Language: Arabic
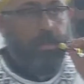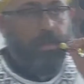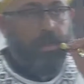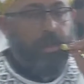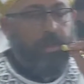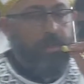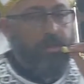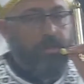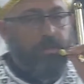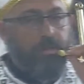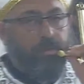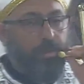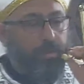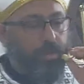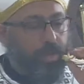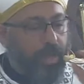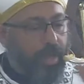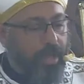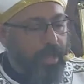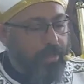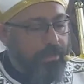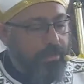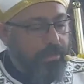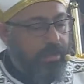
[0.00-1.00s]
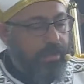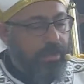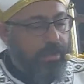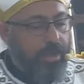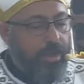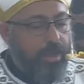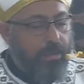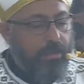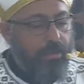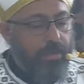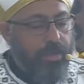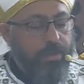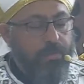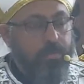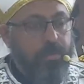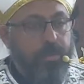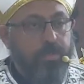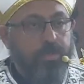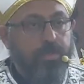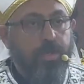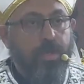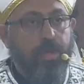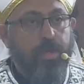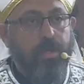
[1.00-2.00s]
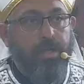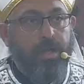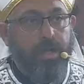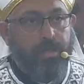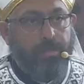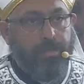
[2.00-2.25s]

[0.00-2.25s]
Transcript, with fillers: اليوم هو الحد الأول من شهر